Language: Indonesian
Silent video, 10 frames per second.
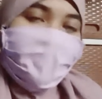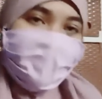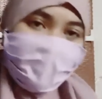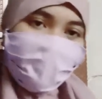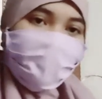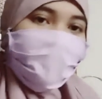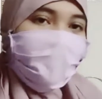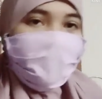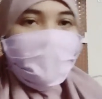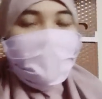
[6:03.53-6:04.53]
Oke,
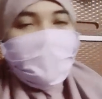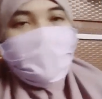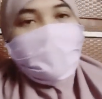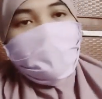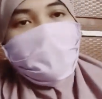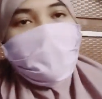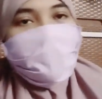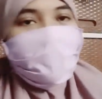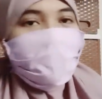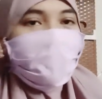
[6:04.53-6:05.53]
jadi sejauh ini
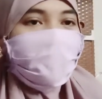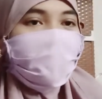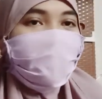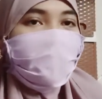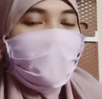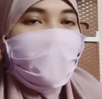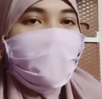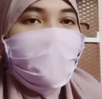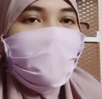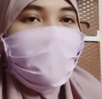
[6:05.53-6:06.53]
kayaknya sih